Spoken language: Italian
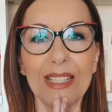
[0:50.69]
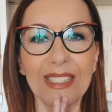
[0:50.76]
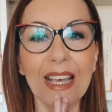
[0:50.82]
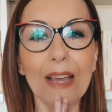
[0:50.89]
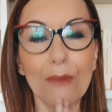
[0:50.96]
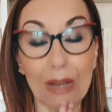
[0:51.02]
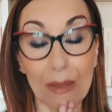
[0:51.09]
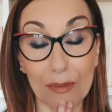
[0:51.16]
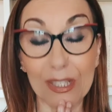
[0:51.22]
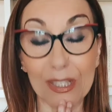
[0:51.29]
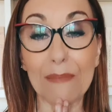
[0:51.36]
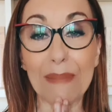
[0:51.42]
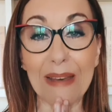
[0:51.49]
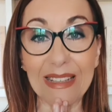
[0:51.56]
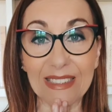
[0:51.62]
Sai quale
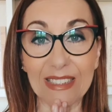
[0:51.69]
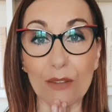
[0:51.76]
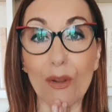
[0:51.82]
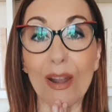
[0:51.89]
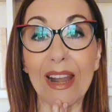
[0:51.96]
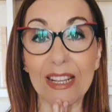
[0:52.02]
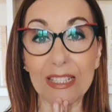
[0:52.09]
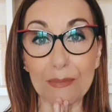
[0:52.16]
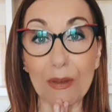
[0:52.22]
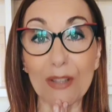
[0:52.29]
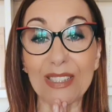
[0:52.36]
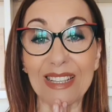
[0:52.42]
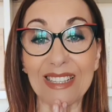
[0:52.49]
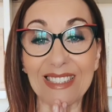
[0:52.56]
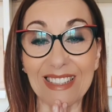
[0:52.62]
potrebbe essere una
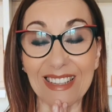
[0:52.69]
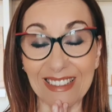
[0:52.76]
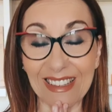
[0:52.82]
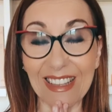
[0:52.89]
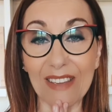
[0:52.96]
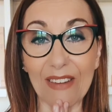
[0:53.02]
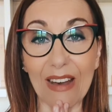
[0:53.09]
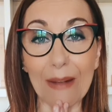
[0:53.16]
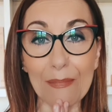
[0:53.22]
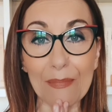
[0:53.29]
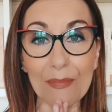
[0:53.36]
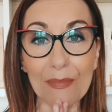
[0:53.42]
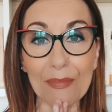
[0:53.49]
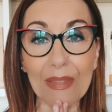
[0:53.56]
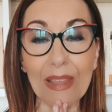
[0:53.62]
risposta
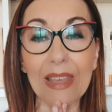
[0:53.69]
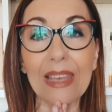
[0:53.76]
assertiva?